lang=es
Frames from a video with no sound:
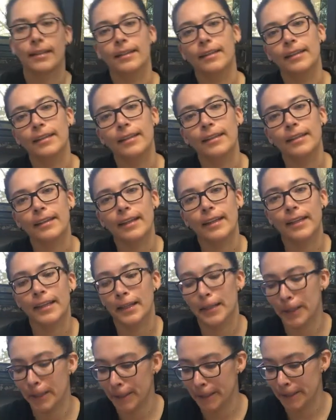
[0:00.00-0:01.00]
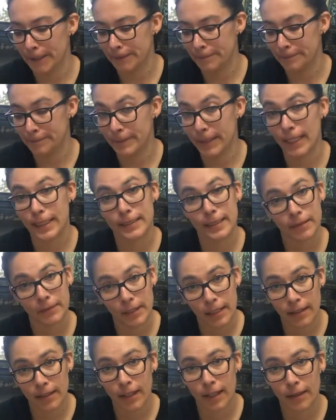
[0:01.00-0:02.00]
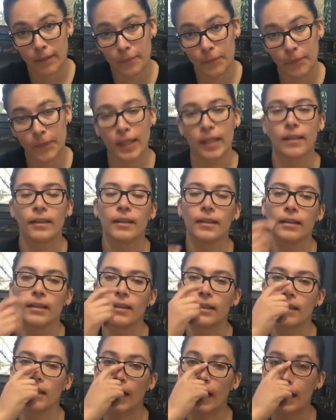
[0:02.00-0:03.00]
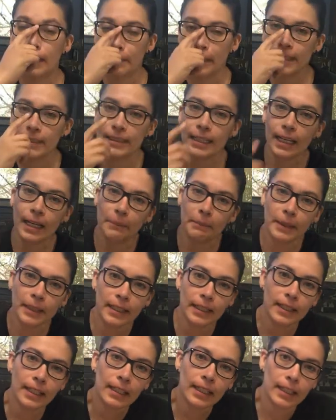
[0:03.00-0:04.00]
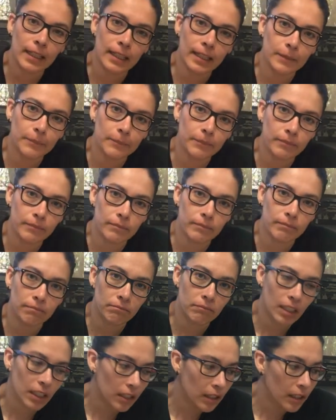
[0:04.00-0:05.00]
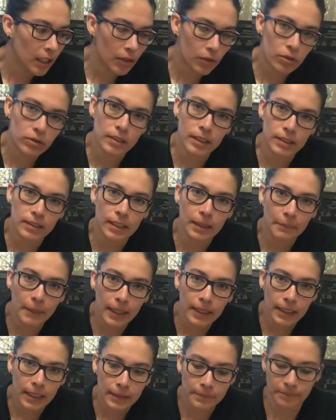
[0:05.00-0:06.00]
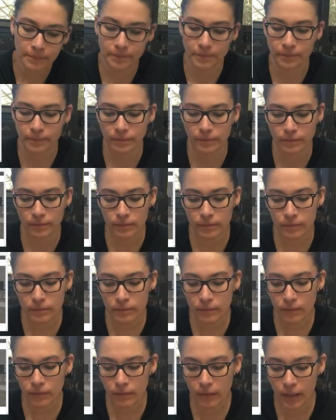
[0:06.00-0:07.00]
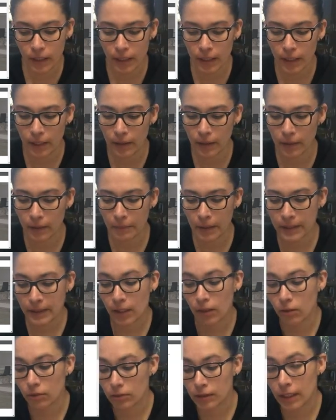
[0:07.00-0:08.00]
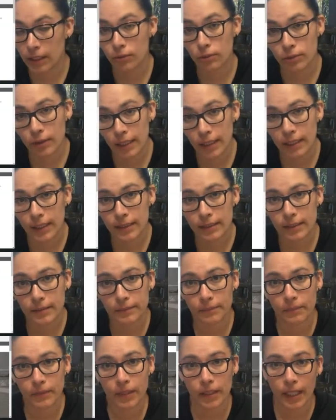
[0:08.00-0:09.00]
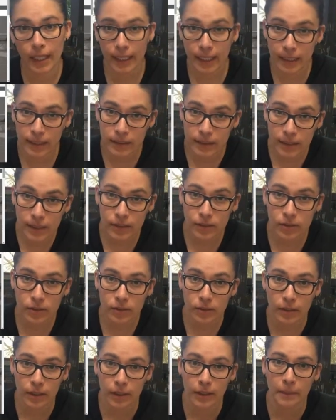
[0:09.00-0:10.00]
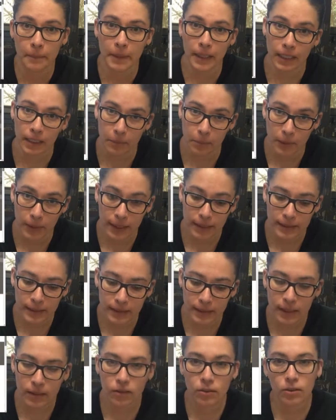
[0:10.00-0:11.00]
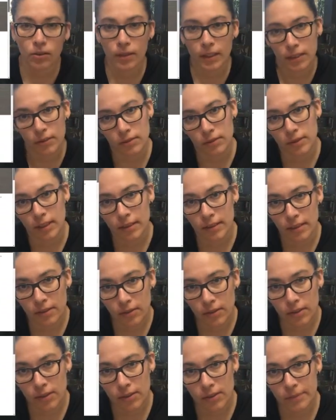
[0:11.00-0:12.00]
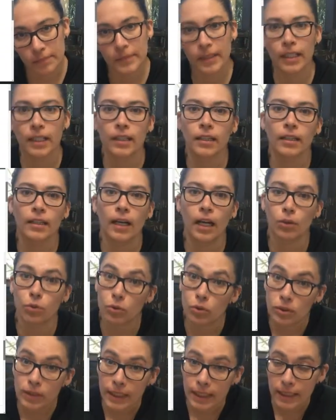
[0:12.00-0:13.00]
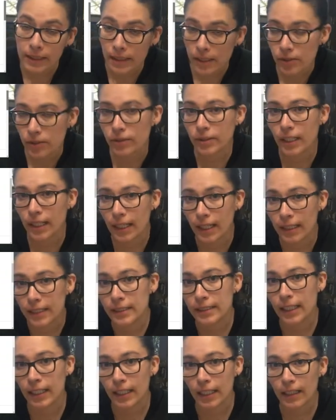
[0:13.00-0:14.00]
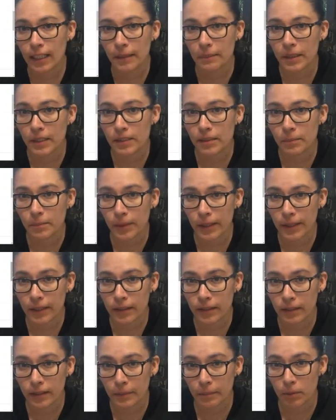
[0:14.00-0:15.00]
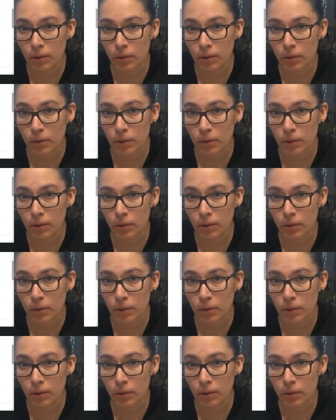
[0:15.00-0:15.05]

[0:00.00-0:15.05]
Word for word: y eh, la estabilidad. Además, en la página que tienen ellos de esta marca, eh, vas a encontrar rutinas y ejercicios para que puedas hacerlo con estos accesorios. Algunos ejercicios de calistenia también se pueden